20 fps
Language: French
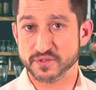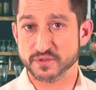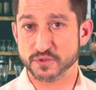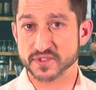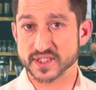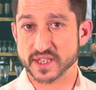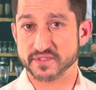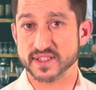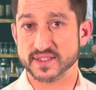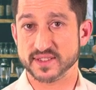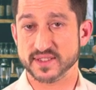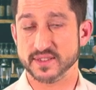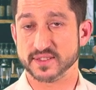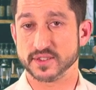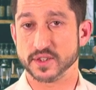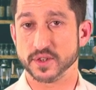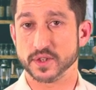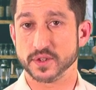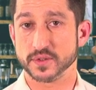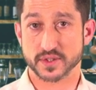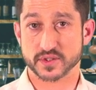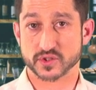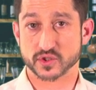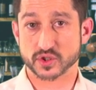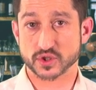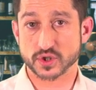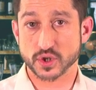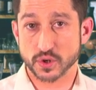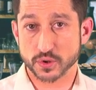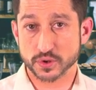vos investisseurs
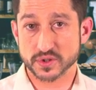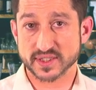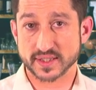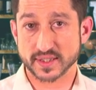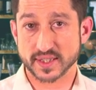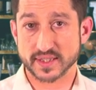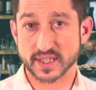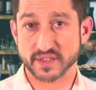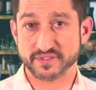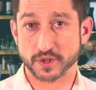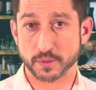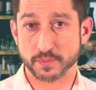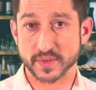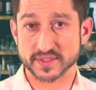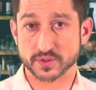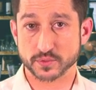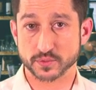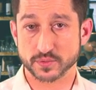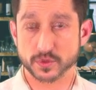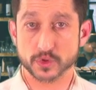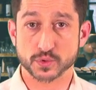sans retirer d'informations,